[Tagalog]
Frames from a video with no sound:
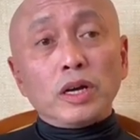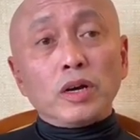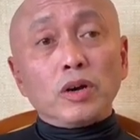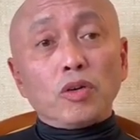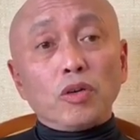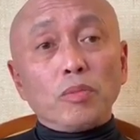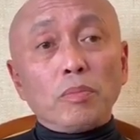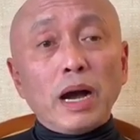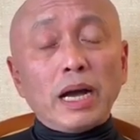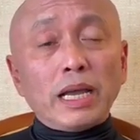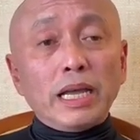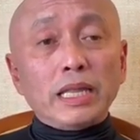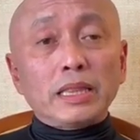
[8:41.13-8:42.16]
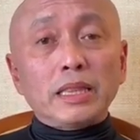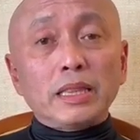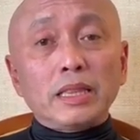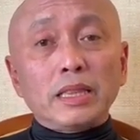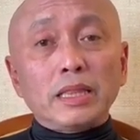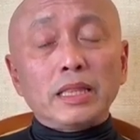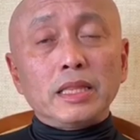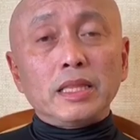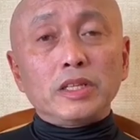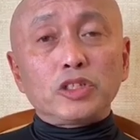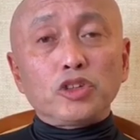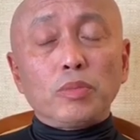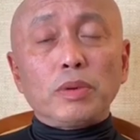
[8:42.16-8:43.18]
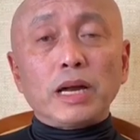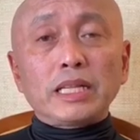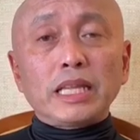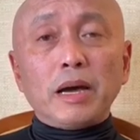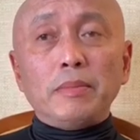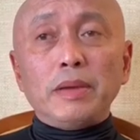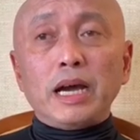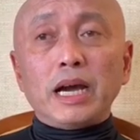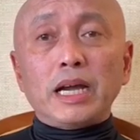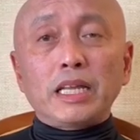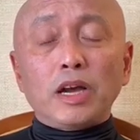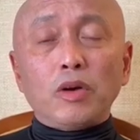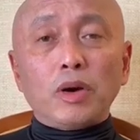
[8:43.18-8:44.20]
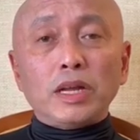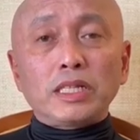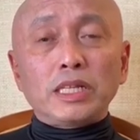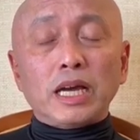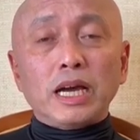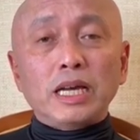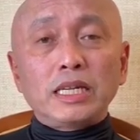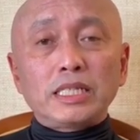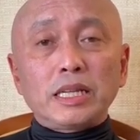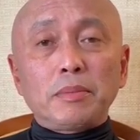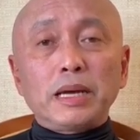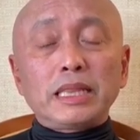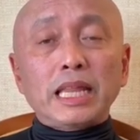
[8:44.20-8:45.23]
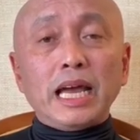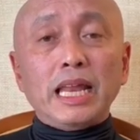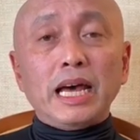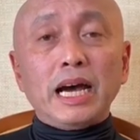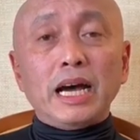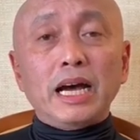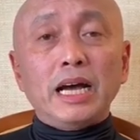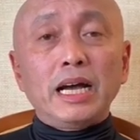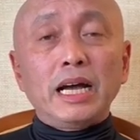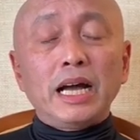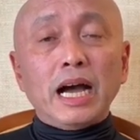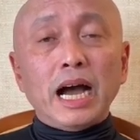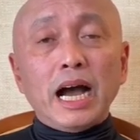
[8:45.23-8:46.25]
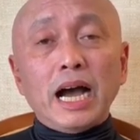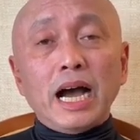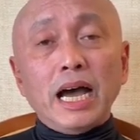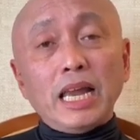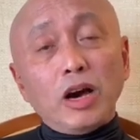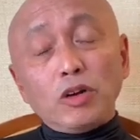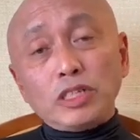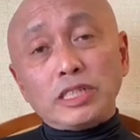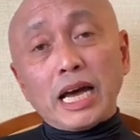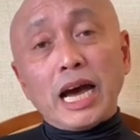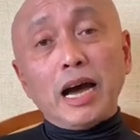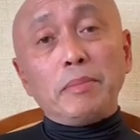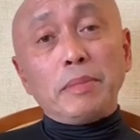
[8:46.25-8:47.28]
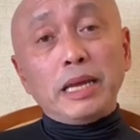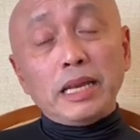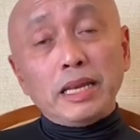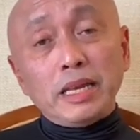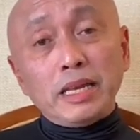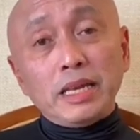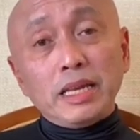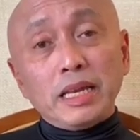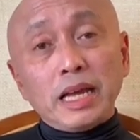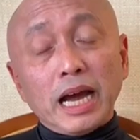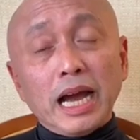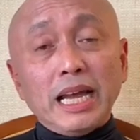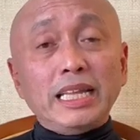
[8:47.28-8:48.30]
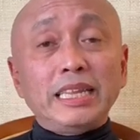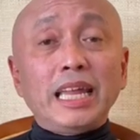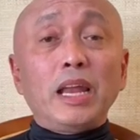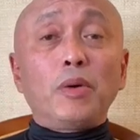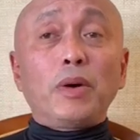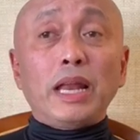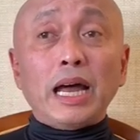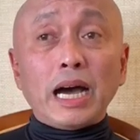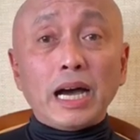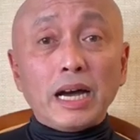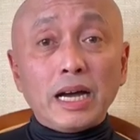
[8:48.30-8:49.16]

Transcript: kung bakit sobrang dami ang kanyang gwardya samantalang ang allowed sa amin ay dalawa lang.